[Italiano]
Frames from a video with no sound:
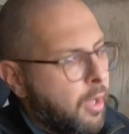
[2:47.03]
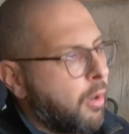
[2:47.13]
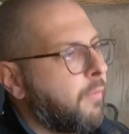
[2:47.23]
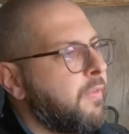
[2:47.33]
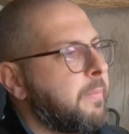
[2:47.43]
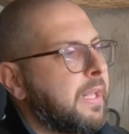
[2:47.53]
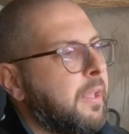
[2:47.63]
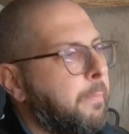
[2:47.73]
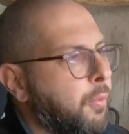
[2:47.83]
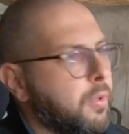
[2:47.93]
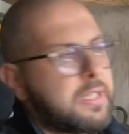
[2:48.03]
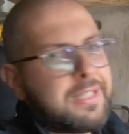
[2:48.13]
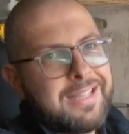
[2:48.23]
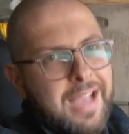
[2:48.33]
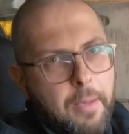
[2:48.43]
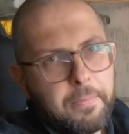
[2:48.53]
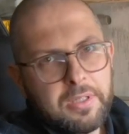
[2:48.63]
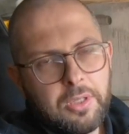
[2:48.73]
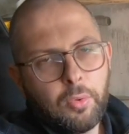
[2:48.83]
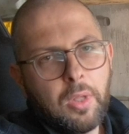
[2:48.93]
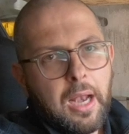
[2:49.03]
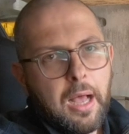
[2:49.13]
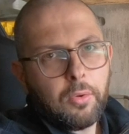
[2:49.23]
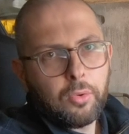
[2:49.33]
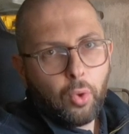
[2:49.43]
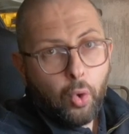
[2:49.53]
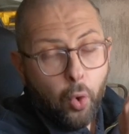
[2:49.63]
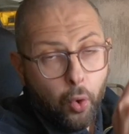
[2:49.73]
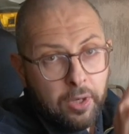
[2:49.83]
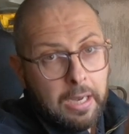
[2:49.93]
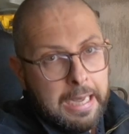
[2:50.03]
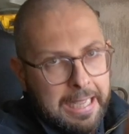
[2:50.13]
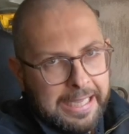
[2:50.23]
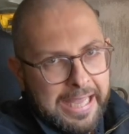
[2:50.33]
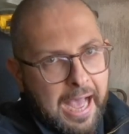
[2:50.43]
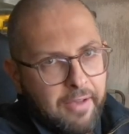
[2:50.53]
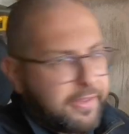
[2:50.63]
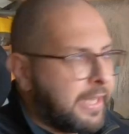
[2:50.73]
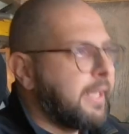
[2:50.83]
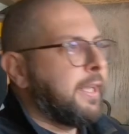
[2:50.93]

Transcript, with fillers: Ovviamente poi si apre e si chiude l'auto con la chiave